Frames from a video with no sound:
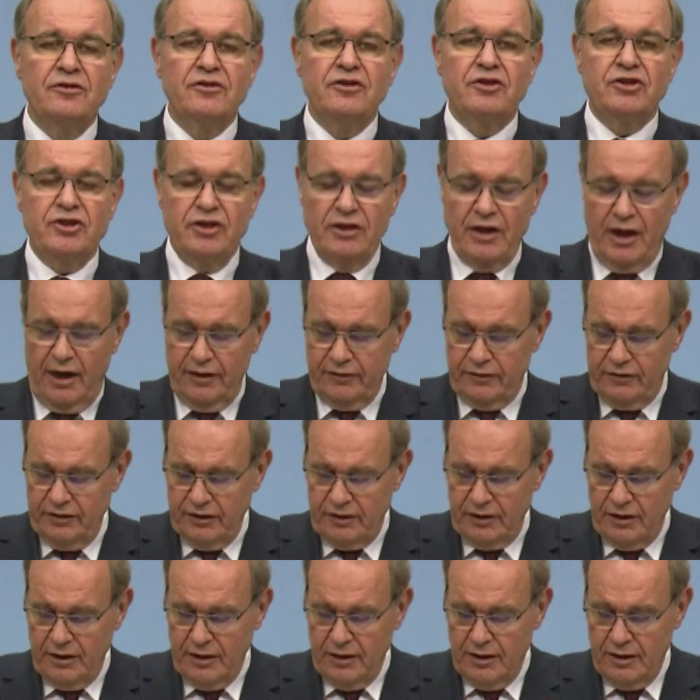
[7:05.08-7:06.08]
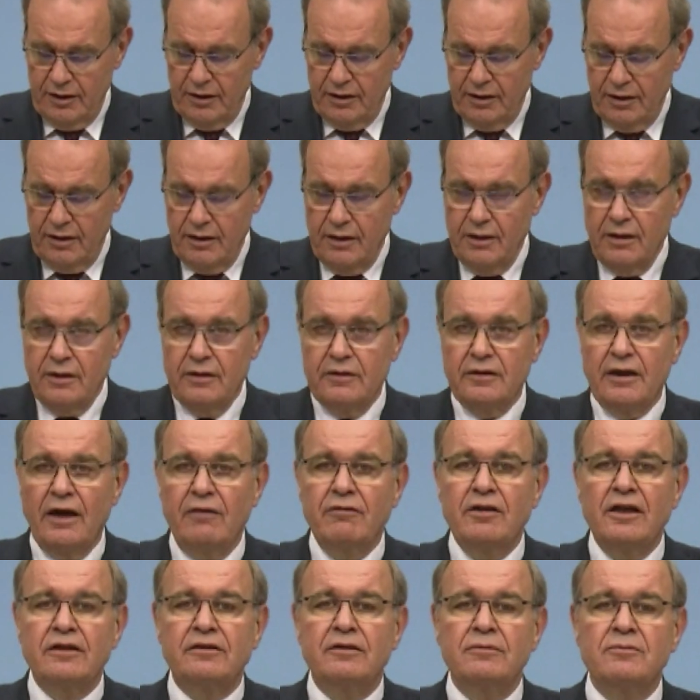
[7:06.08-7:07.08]
için artık
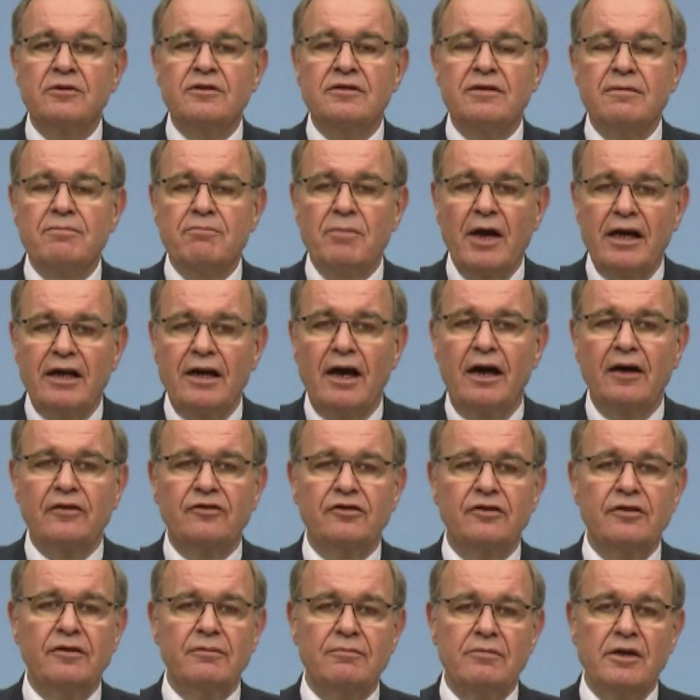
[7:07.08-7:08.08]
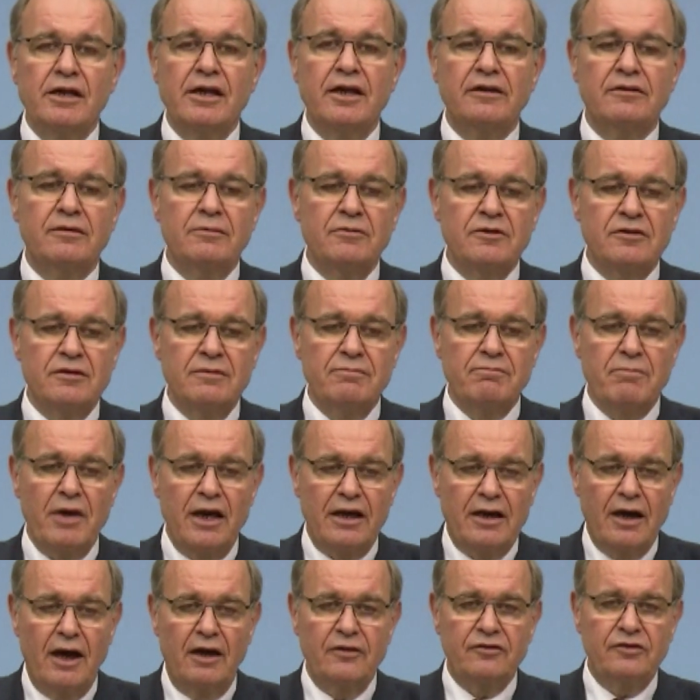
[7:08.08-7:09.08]
devletimizin bekası, milletimizin
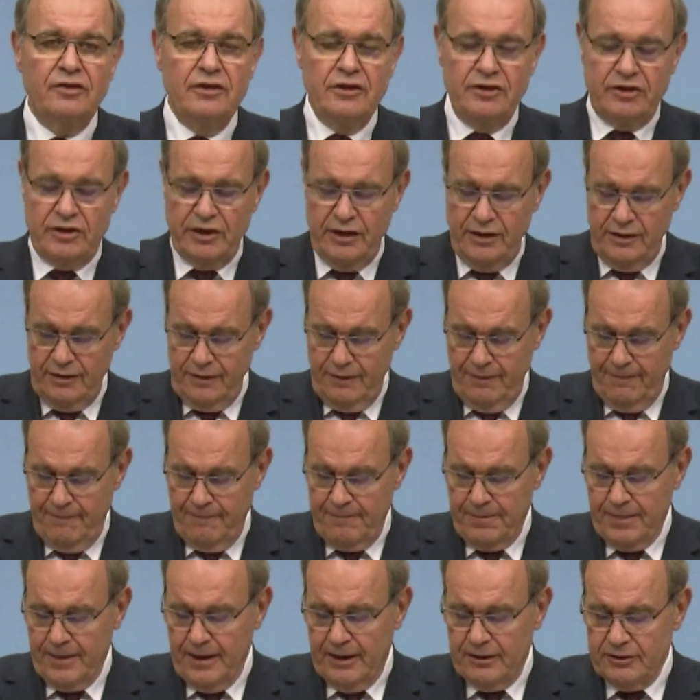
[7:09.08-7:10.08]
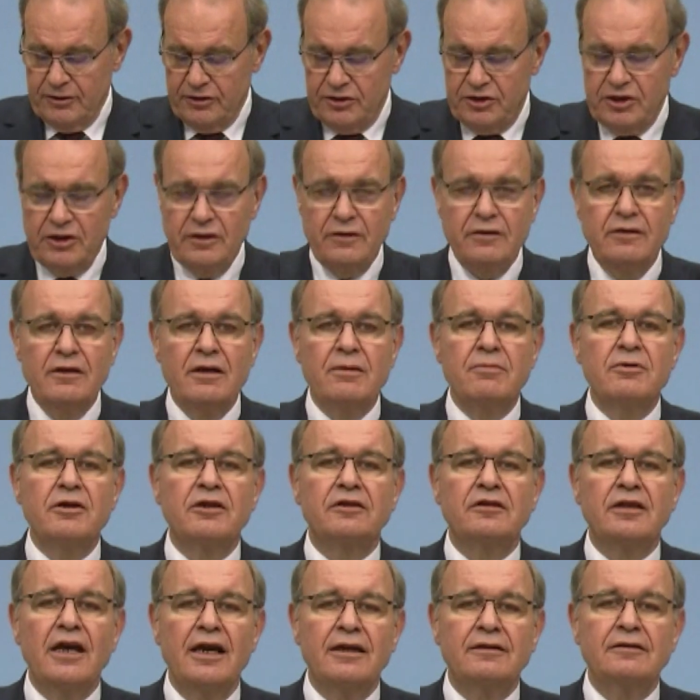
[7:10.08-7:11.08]
bekası için ciddi bir
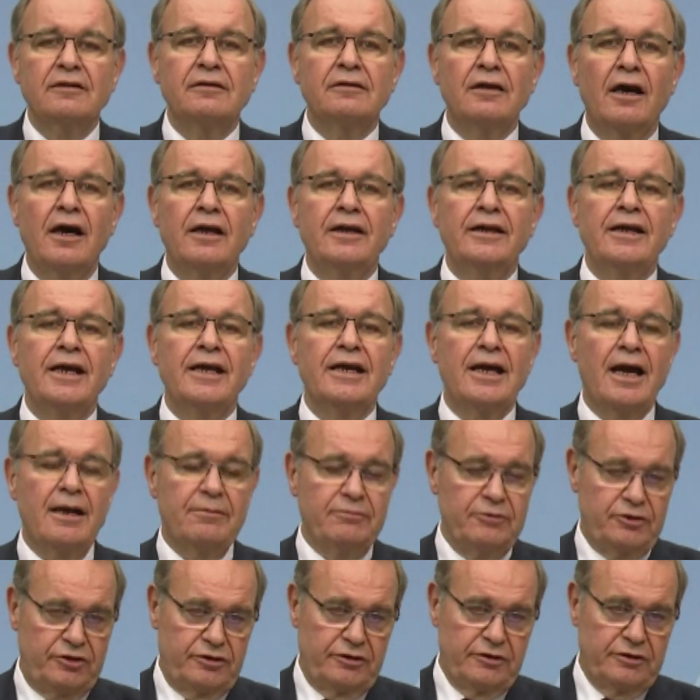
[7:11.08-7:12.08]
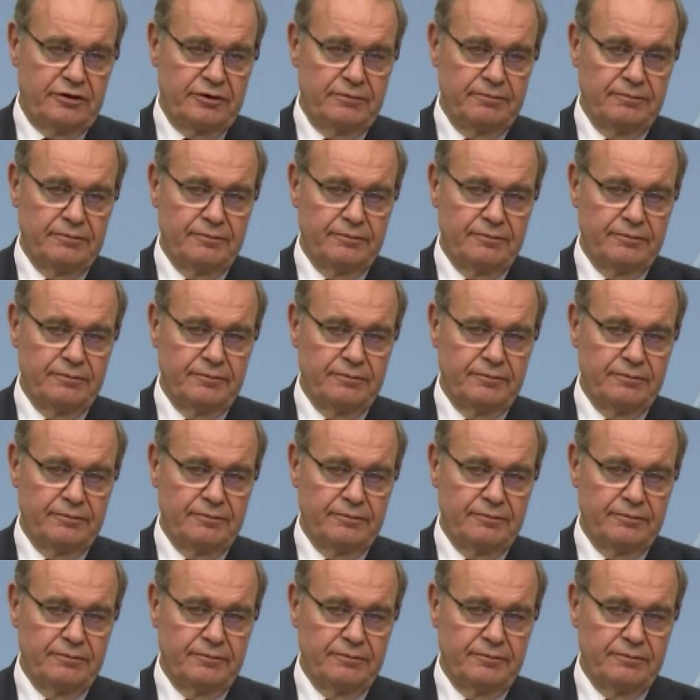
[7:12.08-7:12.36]
tehdit haline gelmiştir.